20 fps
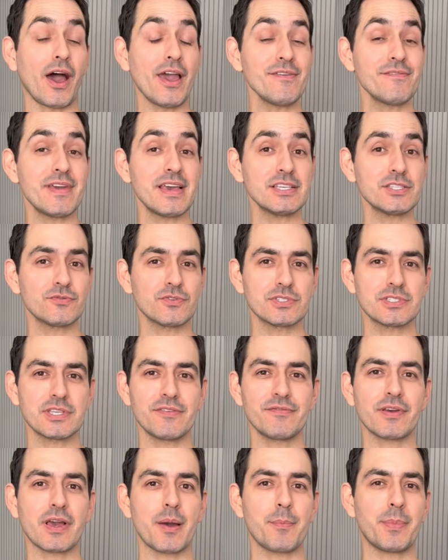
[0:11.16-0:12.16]
ao invés de
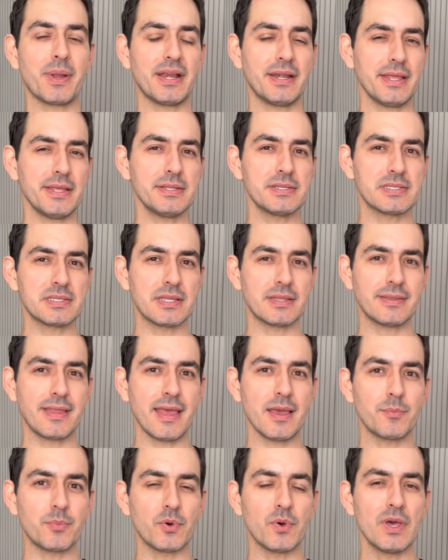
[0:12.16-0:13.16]
você ficar perdendo esse
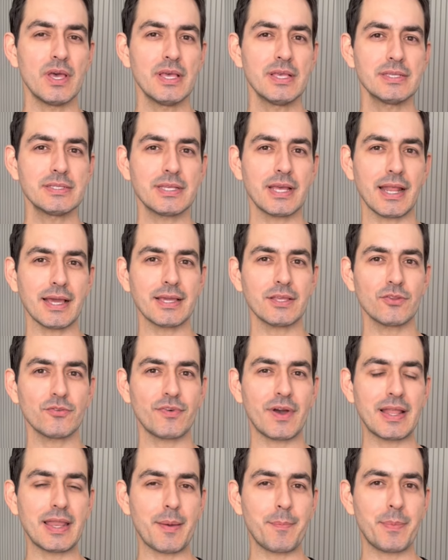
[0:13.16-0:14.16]
tempo, será que não
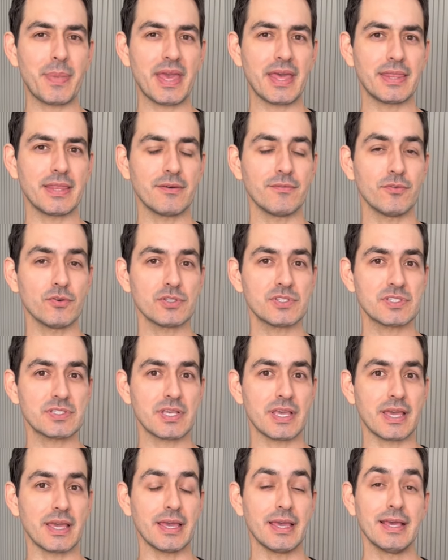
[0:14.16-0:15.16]
vale a pena
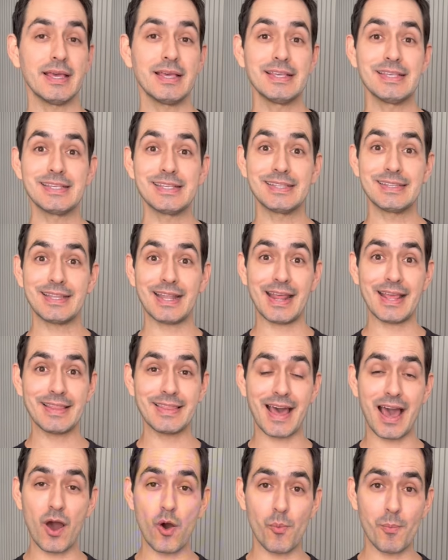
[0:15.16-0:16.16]
você
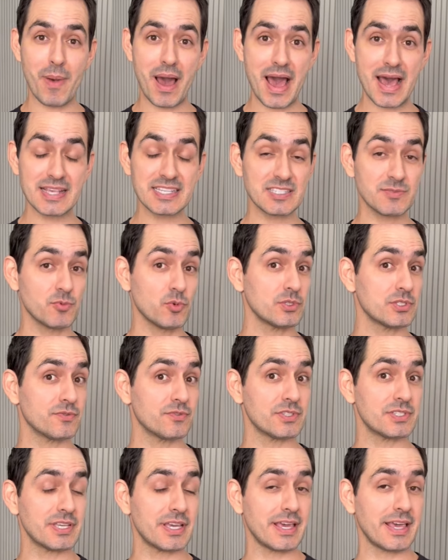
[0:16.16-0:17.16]
treinar ao máximo
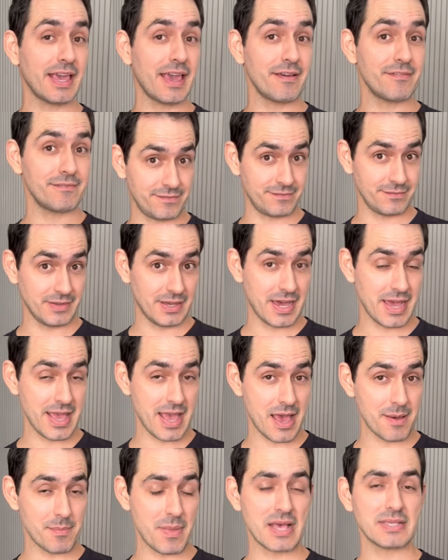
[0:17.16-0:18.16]
se você quer
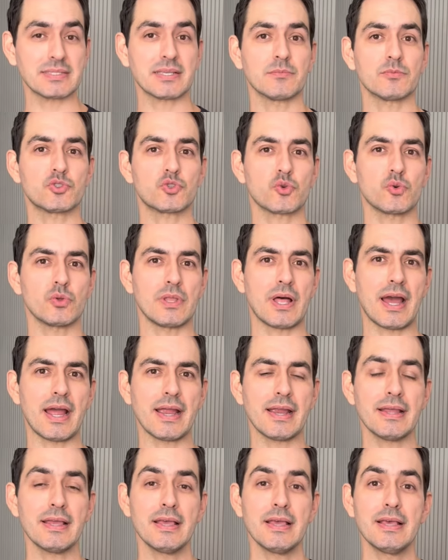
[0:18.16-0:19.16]
ganhar massa
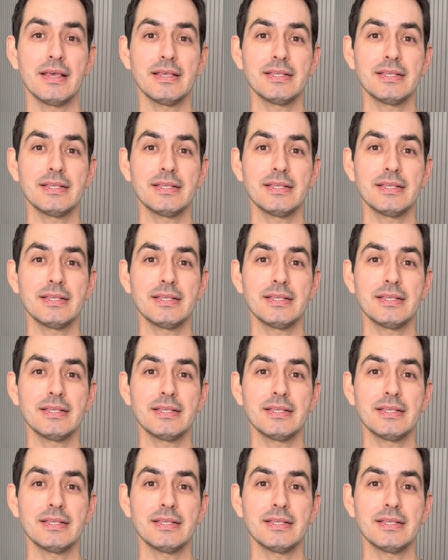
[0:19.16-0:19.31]
muscular?